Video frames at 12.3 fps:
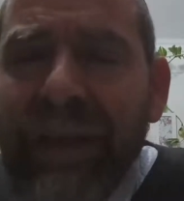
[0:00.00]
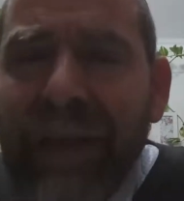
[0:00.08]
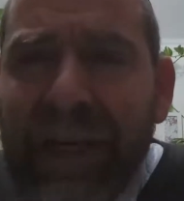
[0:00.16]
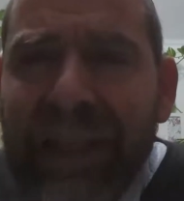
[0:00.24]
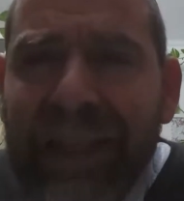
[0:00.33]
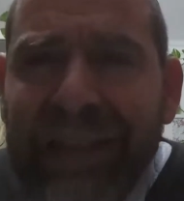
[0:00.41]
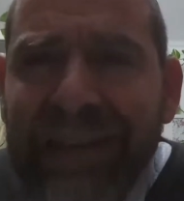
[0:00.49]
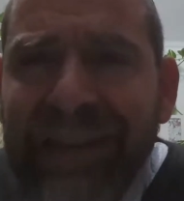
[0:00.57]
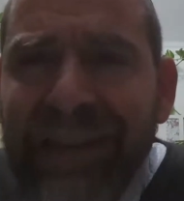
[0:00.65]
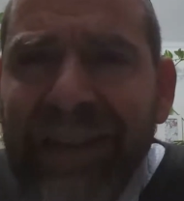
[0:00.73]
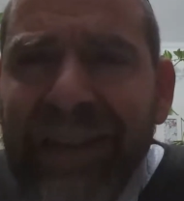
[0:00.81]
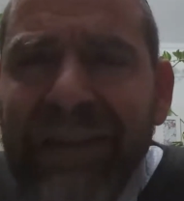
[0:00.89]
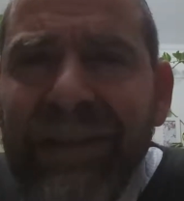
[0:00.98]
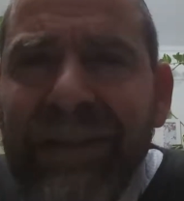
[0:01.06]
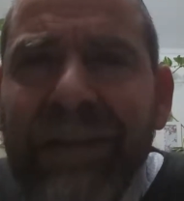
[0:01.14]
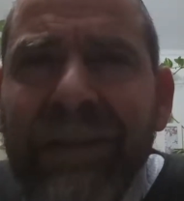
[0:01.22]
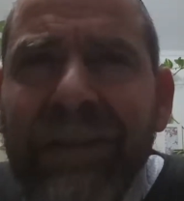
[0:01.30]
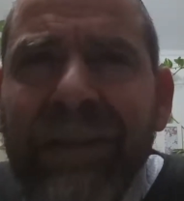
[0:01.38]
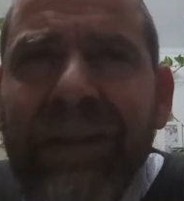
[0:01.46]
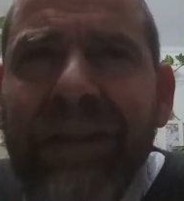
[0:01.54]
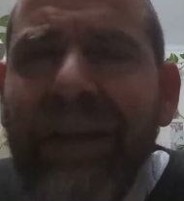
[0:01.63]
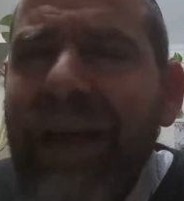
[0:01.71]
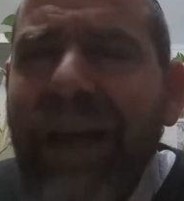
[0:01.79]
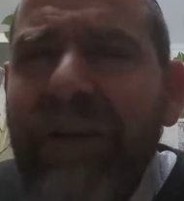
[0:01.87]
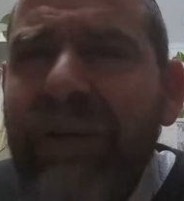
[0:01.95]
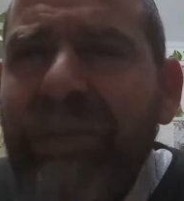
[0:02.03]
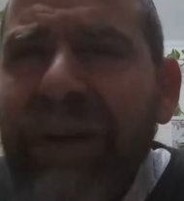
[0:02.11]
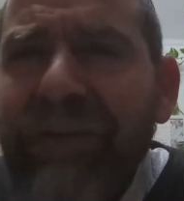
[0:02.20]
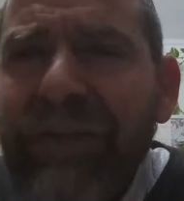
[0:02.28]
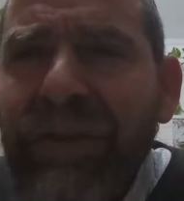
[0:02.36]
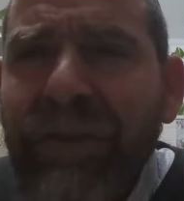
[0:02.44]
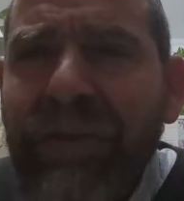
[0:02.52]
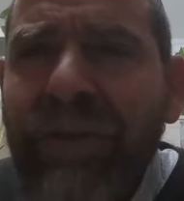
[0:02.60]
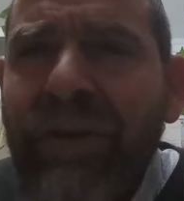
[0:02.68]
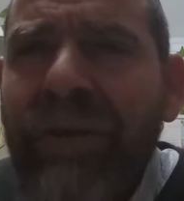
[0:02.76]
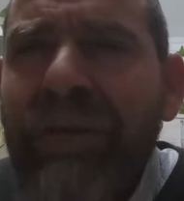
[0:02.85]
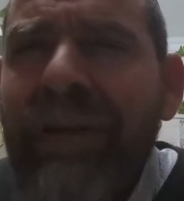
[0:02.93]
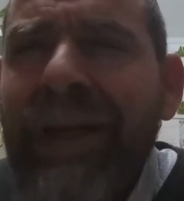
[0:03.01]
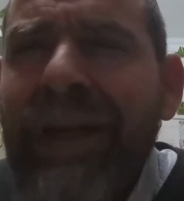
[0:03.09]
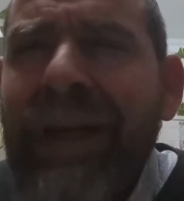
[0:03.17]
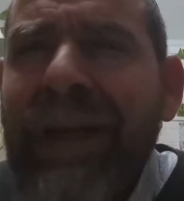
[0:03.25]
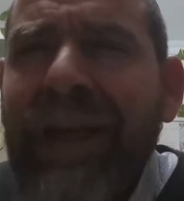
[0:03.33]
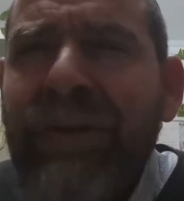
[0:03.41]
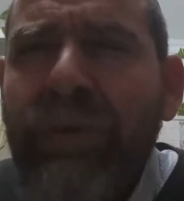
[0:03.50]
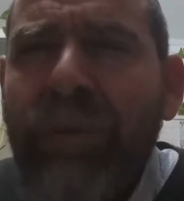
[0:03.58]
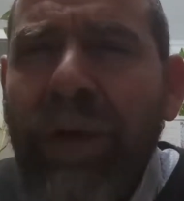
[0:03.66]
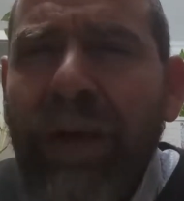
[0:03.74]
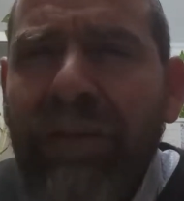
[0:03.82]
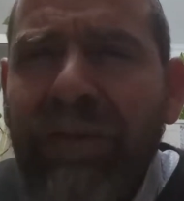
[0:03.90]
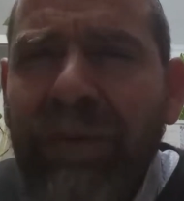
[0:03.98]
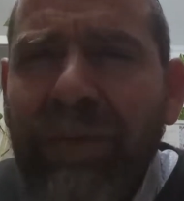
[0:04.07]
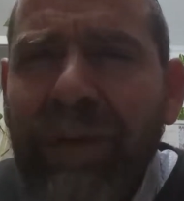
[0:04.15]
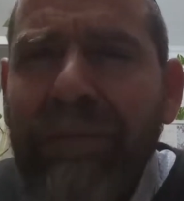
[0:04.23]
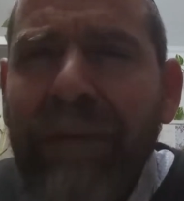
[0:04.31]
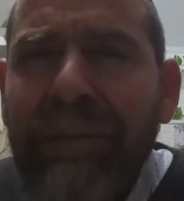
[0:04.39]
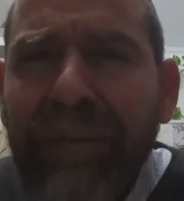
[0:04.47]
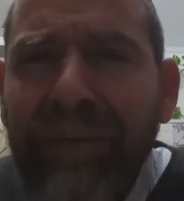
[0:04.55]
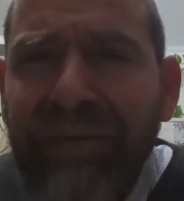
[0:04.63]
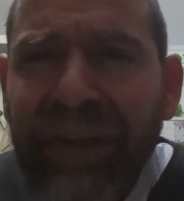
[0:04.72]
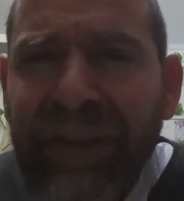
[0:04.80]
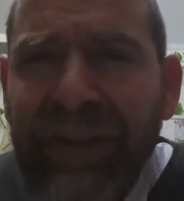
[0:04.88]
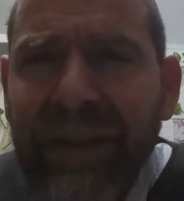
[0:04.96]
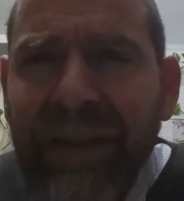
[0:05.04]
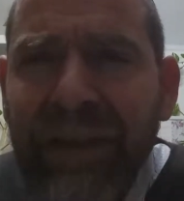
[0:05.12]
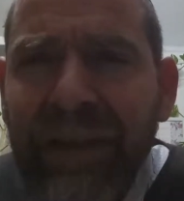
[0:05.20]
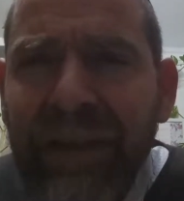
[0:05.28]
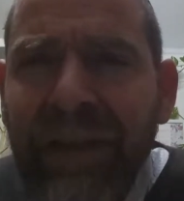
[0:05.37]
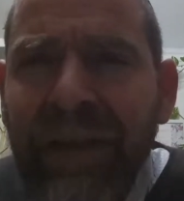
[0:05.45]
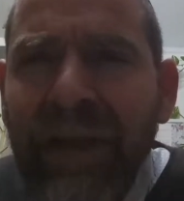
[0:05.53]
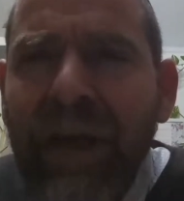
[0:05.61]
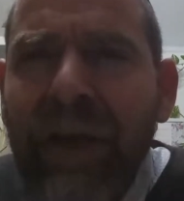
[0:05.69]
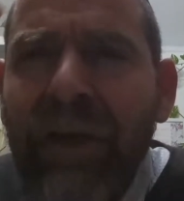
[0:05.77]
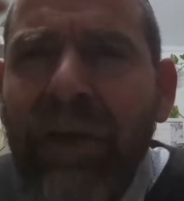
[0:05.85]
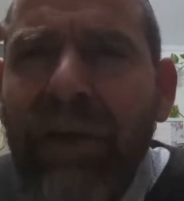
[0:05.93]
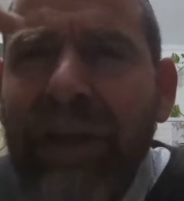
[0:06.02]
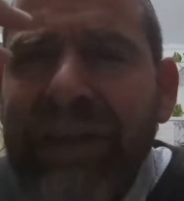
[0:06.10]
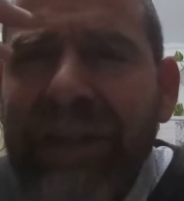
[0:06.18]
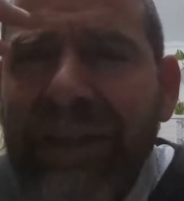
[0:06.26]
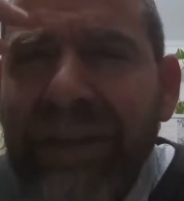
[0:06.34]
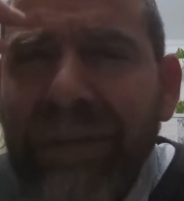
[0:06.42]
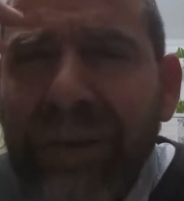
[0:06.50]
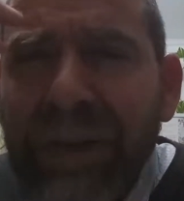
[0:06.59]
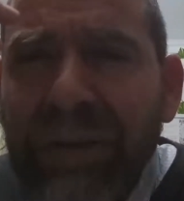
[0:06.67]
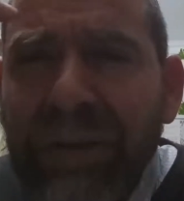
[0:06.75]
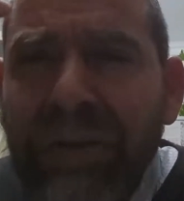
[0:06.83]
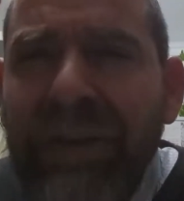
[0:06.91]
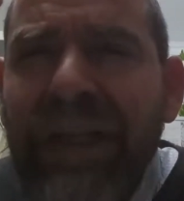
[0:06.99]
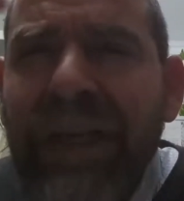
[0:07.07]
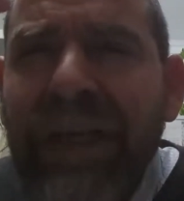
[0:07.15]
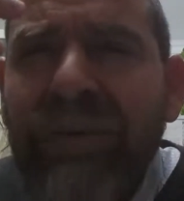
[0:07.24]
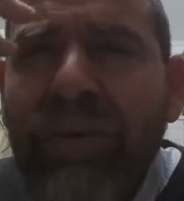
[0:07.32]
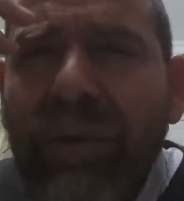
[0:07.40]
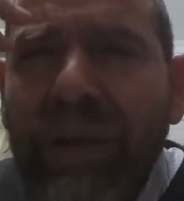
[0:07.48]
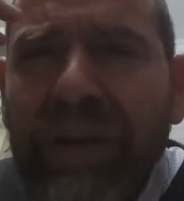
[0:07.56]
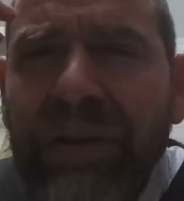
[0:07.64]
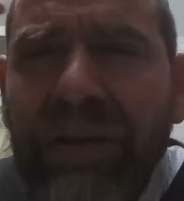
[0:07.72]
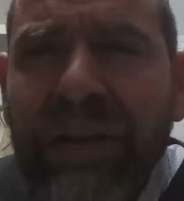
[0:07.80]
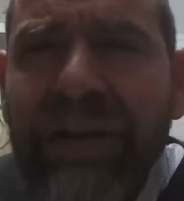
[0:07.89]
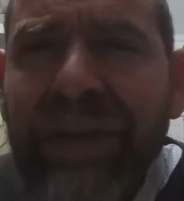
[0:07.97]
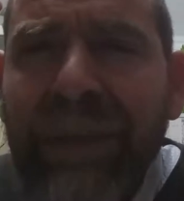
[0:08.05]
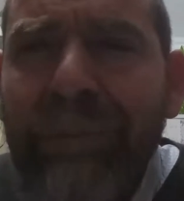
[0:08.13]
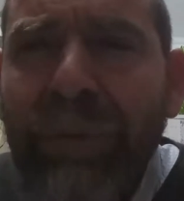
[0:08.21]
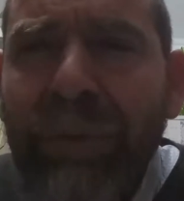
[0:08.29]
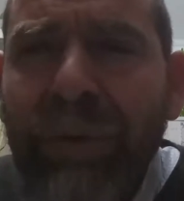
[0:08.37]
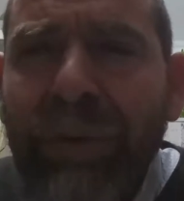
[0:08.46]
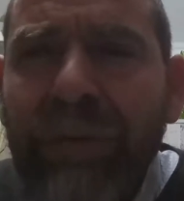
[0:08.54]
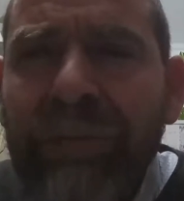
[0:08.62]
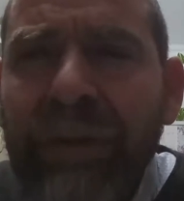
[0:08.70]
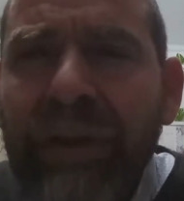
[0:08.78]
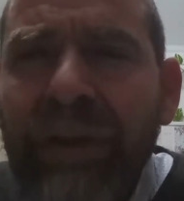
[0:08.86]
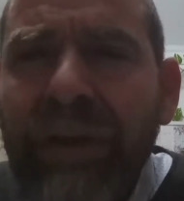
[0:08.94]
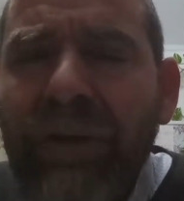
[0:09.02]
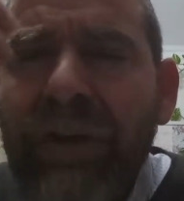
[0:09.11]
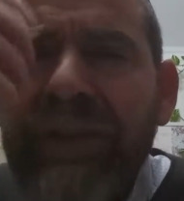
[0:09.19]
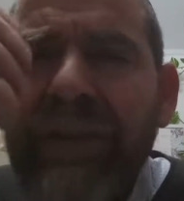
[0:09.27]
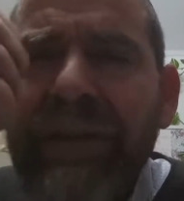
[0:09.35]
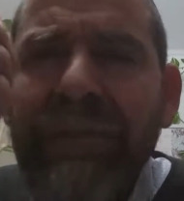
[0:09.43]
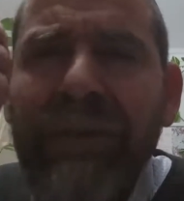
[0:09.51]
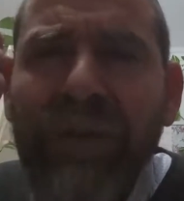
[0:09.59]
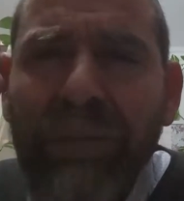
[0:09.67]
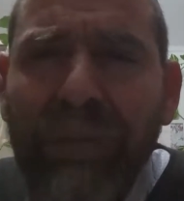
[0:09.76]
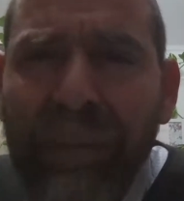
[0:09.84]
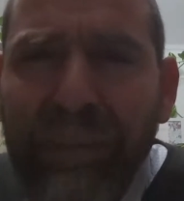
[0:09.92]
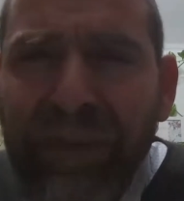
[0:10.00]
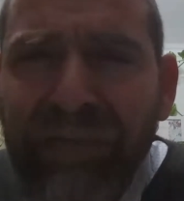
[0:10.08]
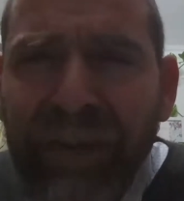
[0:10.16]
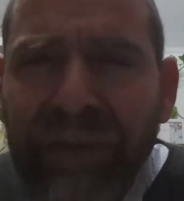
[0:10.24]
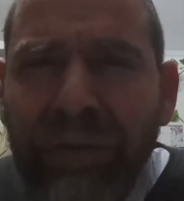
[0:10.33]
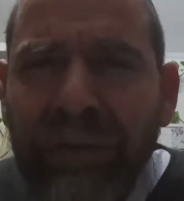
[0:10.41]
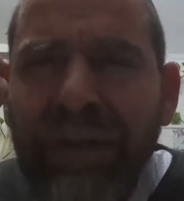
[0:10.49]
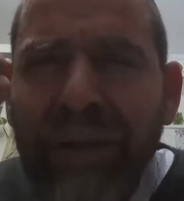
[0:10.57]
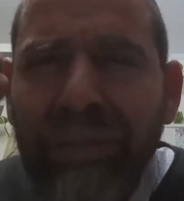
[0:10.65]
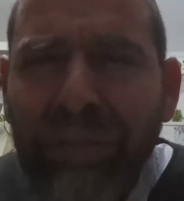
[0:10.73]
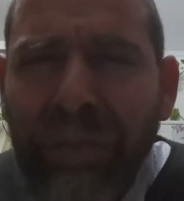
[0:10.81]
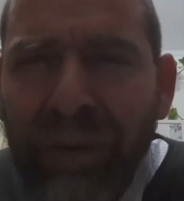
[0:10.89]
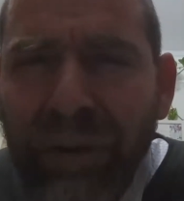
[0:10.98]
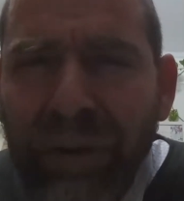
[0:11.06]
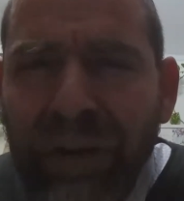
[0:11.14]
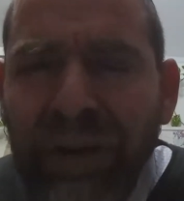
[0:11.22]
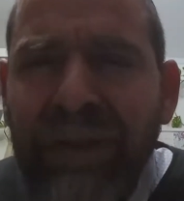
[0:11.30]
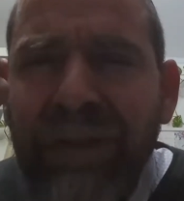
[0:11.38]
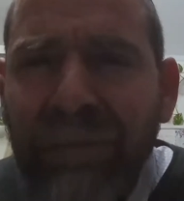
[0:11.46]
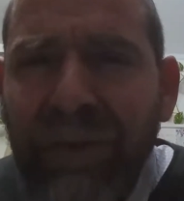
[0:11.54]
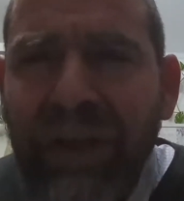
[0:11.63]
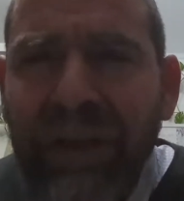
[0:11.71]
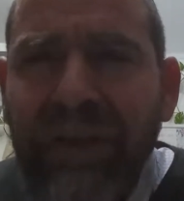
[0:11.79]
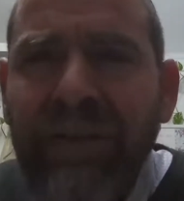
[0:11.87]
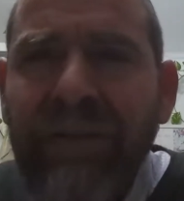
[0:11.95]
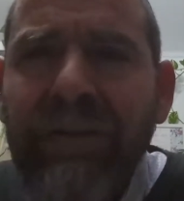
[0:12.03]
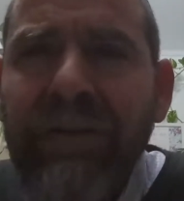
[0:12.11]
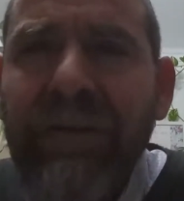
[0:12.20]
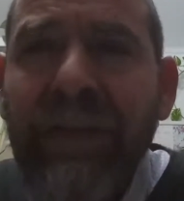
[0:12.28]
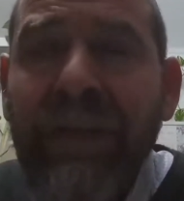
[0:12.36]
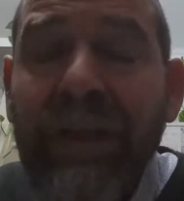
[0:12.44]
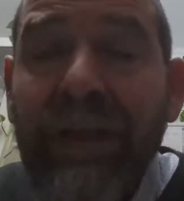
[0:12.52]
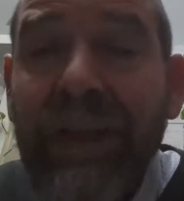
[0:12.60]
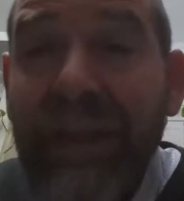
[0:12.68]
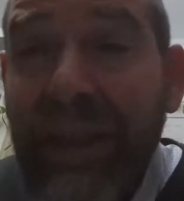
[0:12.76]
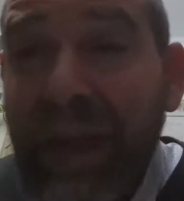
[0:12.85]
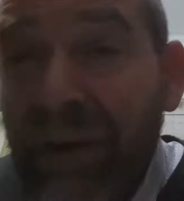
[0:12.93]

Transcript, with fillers: El Hasid es algo maravilloso, él actúa en la forma más perfecta. Con el sentimiento ya su corazón está puro y con el sentimiento más perfecto de amor y temor a Dios. Y